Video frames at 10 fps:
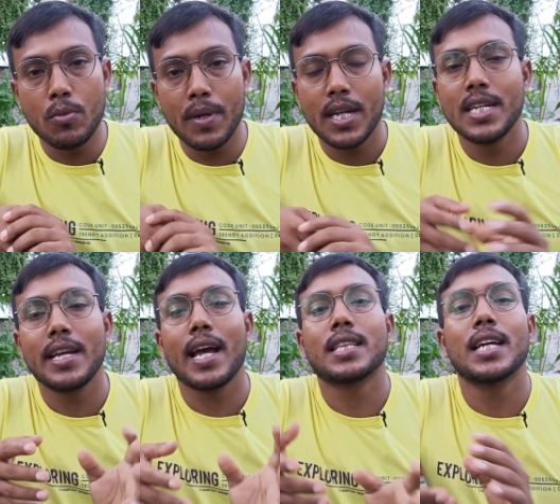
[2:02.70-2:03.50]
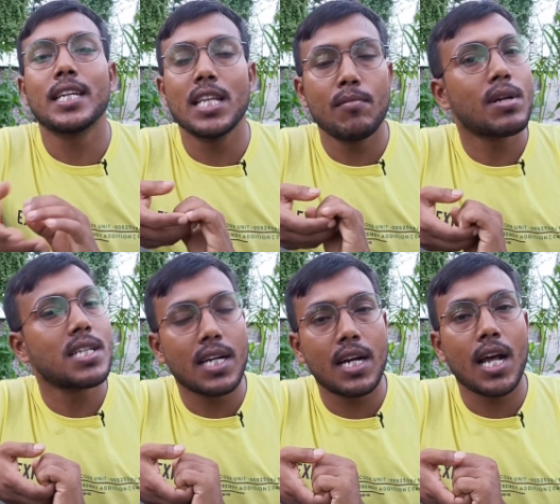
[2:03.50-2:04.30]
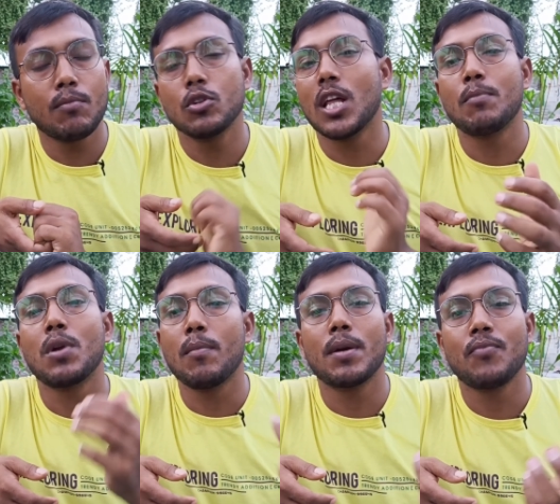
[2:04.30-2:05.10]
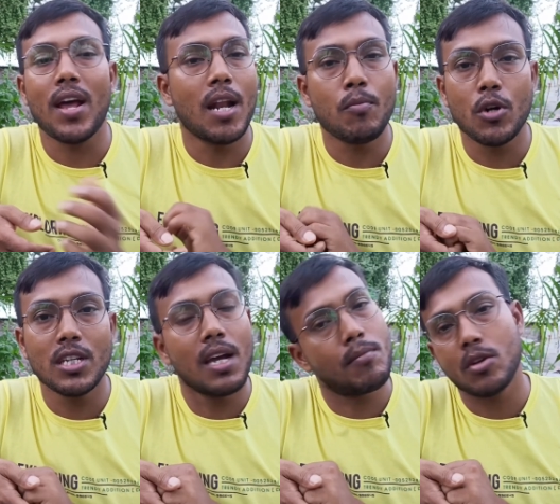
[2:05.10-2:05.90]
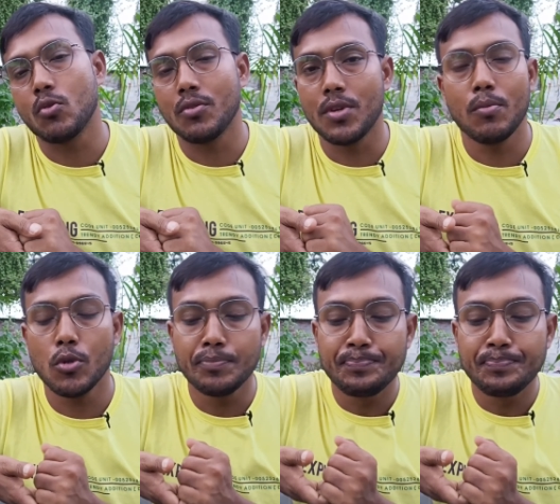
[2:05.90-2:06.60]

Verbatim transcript: উঠবে ঠিক এক থেকে দেড় মাস এখানে রাখবো তারপর আবার ফাইনাল পটিং আমরা করে ফেলবো